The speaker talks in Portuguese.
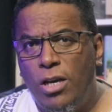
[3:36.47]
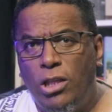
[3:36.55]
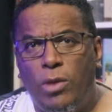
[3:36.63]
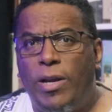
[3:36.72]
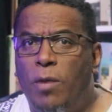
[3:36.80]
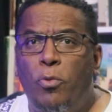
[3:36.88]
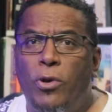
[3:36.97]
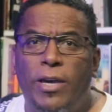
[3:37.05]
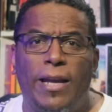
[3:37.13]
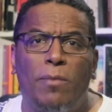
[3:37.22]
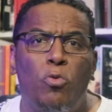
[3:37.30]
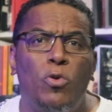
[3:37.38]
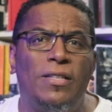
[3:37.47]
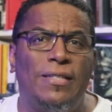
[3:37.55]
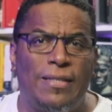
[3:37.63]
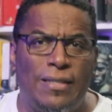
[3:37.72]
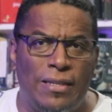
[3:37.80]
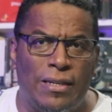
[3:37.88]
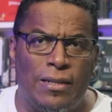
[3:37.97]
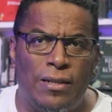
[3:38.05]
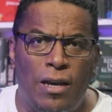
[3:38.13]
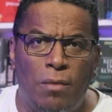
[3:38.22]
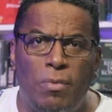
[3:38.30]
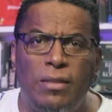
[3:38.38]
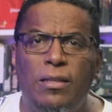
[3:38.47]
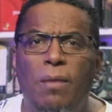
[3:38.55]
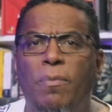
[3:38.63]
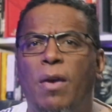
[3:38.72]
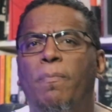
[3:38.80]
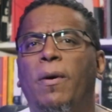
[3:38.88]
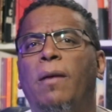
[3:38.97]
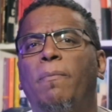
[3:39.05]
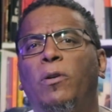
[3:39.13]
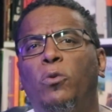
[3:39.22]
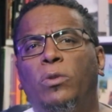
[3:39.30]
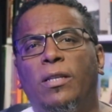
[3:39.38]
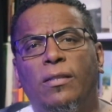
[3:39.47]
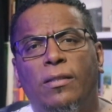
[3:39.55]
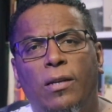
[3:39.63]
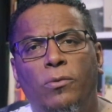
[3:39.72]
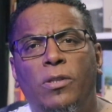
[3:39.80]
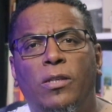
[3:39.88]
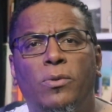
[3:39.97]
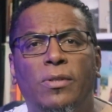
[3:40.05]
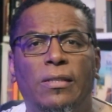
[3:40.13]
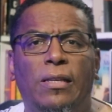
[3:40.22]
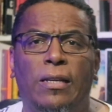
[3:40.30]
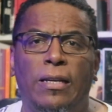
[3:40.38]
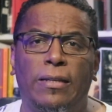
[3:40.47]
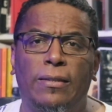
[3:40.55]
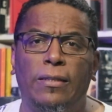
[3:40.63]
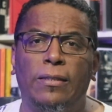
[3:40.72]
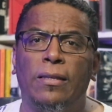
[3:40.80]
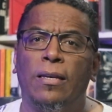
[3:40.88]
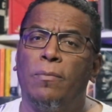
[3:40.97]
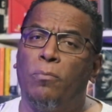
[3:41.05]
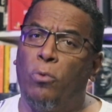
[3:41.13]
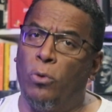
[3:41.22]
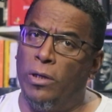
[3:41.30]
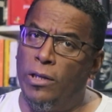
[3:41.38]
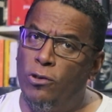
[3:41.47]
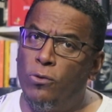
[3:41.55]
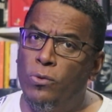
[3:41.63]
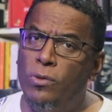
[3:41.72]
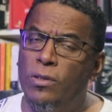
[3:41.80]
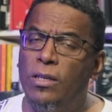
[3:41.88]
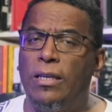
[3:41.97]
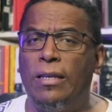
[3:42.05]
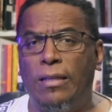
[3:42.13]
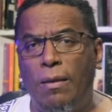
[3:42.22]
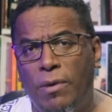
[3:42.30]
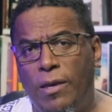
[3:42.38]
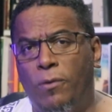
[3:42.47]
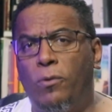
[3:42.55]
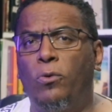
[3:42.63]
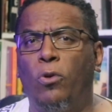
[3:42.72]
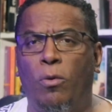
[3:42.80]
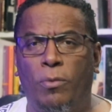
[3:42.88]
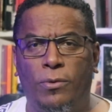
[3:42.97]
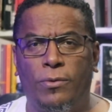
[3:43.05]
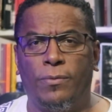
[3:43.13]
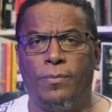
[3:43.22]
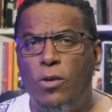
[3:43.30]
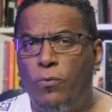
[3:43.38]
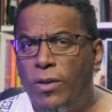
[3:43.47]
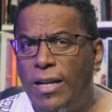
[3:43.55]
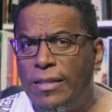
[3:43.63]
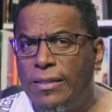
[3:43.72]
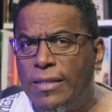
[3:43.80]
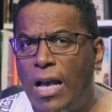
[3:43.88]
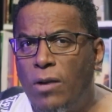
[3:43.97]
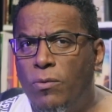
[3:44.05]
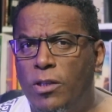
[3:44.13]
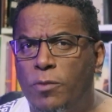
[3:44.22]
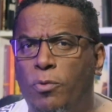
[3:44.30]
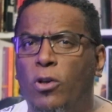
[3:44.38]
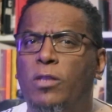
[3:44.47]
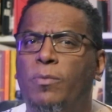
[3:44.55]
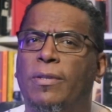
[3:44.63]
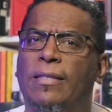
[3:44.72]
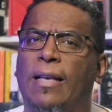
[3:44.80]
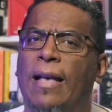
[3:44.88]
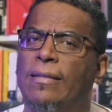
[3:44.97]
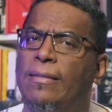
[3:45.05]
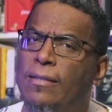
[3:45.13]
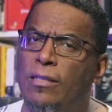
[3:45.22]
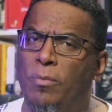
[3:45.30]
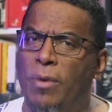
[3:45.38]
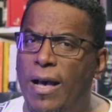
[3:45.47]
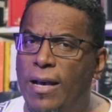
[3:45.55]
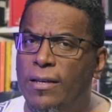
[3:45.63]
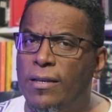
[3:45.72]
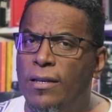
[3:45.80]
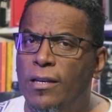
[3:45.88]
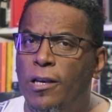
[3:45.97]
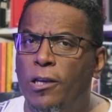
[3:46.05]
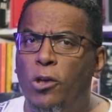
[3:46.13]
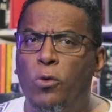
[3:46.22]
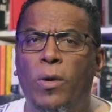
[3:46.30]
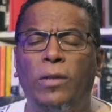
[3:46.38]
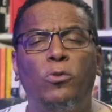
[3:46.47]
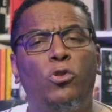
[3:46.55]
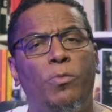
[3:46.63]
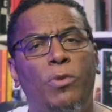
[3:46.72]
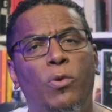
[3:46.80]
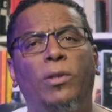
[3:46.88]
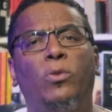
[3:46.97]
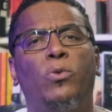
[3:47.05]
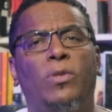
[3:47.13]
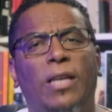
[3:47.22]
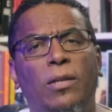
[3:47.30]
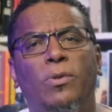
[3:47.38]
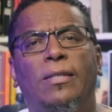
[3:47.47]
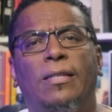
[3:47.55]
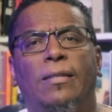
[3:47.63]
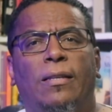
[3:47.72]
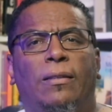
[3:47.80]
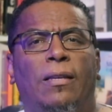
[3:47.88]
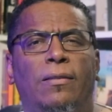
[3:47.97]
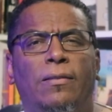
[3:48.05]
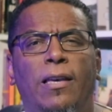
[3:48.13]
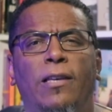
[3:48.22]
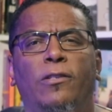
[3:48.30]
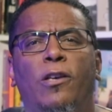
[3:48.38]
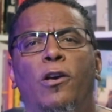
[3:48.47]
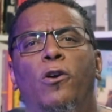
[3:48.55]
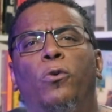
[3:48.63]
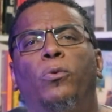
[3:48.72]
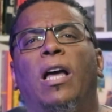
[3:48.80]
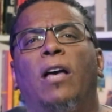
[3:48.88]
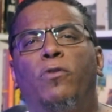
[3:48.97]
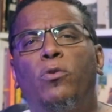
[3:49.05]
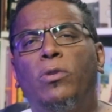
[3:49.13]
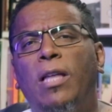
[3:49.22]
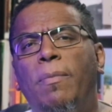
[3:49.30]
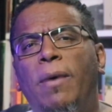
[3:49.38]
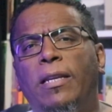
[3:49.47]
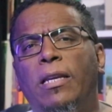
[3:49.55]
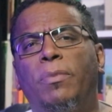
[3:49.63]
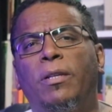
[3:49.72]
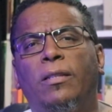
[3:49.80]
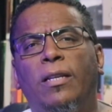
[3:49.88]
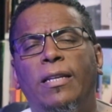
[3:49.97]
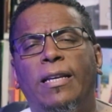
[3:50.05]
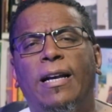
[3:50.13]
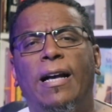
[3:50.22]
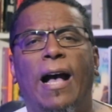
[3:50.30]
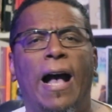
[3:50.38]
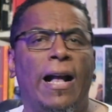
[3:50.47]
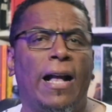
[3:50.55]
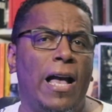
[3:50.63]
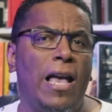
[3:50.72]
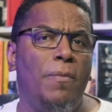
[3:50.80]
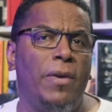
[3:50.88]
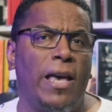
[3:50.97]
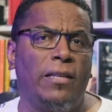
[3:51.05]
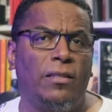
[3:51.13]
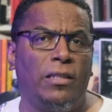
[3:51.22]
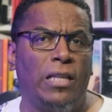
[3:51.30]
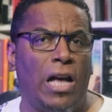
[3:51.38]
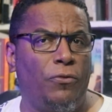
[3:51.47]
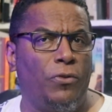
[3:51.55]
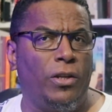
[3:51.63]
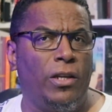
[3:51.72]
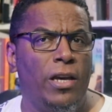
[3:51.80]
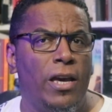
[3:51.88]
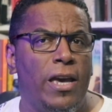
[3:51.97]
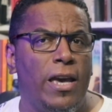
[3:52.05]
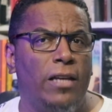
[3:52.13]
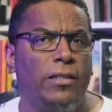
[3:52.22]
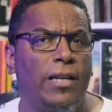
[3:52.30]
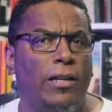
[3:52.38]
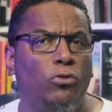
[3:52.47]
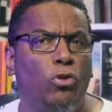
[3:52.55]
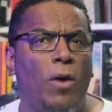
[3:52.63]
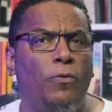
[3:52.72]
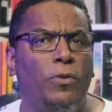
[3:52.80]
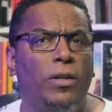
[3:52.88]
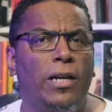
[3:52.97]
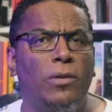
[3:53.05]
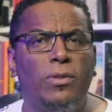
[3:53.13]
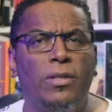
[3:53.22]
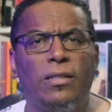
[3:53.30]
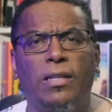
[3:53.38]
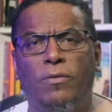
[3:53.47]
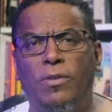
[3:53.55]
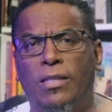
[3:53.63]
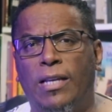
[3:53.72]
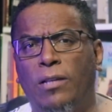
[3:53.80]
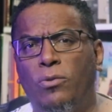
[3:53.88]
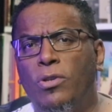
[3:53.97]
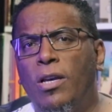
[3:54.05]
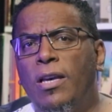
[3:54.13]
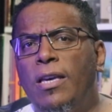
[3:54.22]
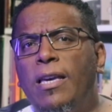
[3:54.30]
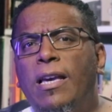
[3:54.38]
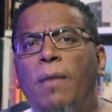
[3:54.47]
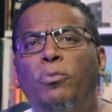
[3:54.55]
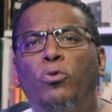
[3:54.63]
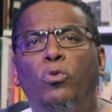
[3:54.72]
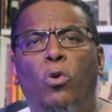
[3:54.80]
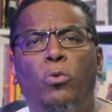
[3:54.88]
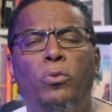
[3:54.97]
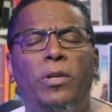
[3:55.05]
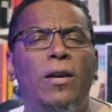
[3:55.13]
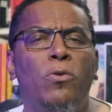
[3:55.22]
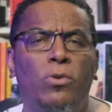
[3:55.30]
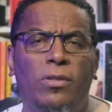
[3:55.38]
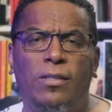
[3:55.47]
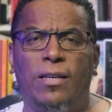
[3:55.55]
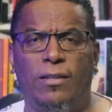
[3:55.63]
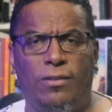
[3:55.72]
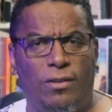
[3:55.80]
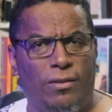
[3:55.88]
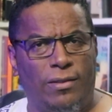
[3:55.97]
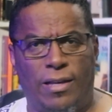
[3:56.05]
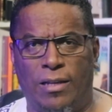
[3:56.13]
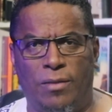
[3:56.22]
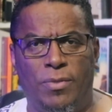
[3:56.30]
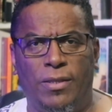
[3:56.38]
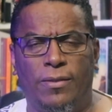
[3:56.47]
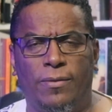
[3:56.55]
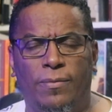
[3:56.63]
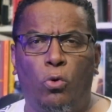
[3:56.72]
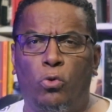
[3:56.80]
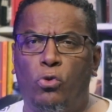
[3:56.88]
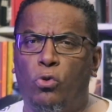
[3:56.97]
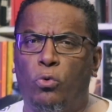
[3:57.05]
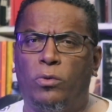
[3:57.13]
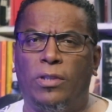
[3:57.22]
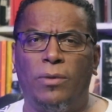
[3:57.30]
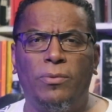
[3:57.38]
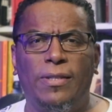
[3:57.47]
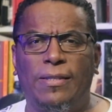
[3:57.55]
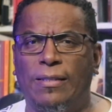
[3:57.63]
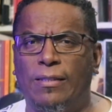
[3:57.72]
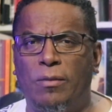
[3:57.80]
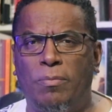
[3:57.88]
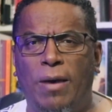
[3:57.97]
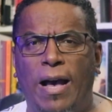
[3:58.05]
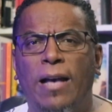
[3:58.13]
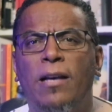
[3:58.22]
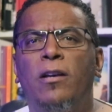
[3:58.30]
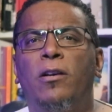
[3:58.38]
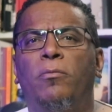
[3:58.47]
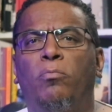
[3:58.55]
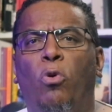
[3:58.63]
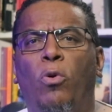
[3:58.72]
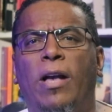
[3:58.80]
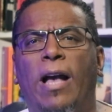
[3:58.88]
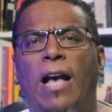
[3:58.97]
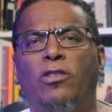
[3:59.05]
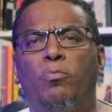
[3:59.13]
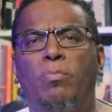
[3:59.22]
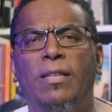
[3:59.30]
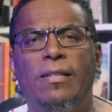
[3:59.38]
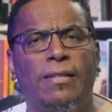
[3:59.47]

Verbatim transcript: Não era porque era boazinha, mas também para a manutenção de seus interesses políticos e também econômicos. E foi nas águas próximas a Zanzibar que no ano de 1866, o navio da Marinha Britânica HMS Daphne resgatou africanos escravizados e capturou negociantes árabes. O sultão de Zanzibar Gash bin